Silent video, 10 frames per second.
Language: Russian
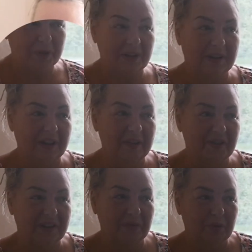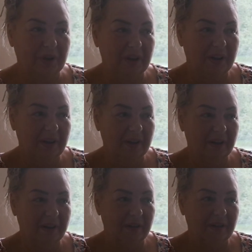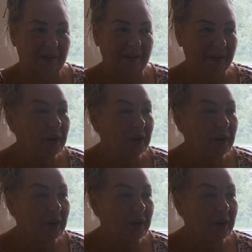пожалуйста, как вас зовут? Людмила Геннадьевна.